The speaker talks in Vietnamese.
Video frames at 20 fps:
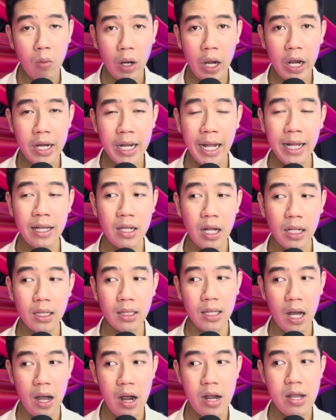khi anh nhìn
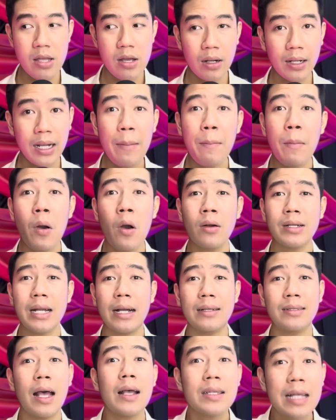lại những cái mương
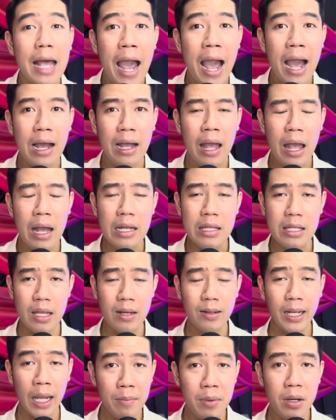đằng xa xa á,
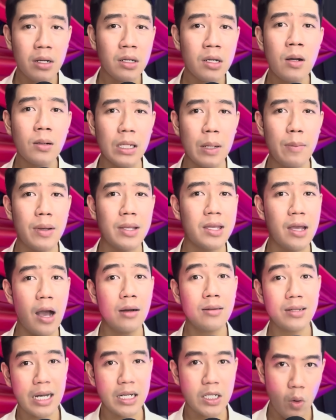những cái mương nước để mà
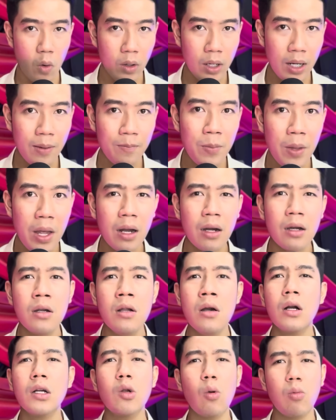dẫn ra ruộng á,
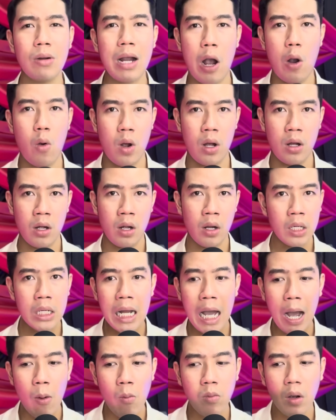nước nó đục ngầu à, nó
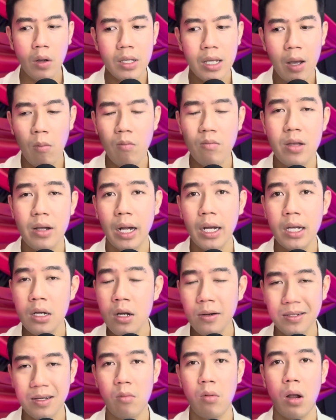không có giống như cái
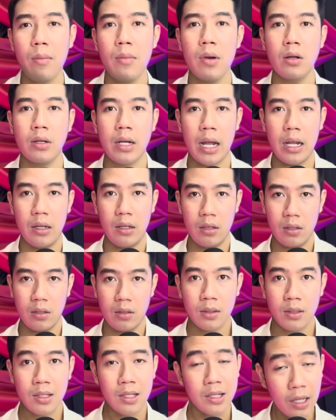nước trong cái mương này.
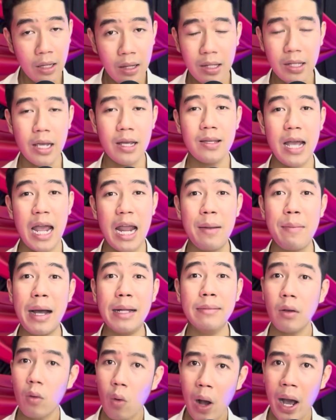Chính vì vậy mà anh
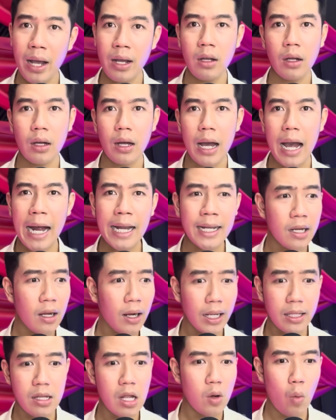mới khoái. Anh đứng
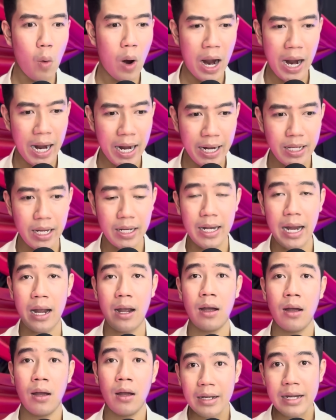anh nhìn hoài vậy nè,
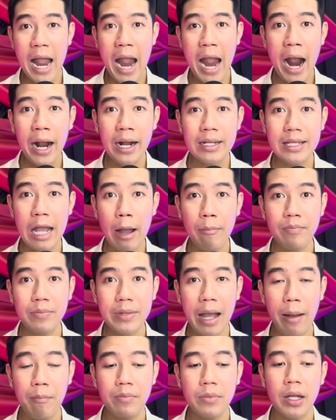đang chăm
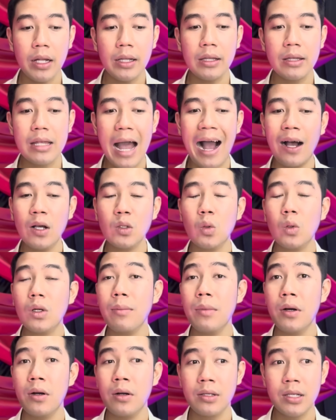chăm nhìn thẳng xuống cái
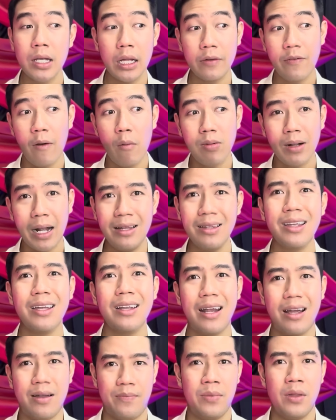mương, nhìn phong cảnh vậy nè,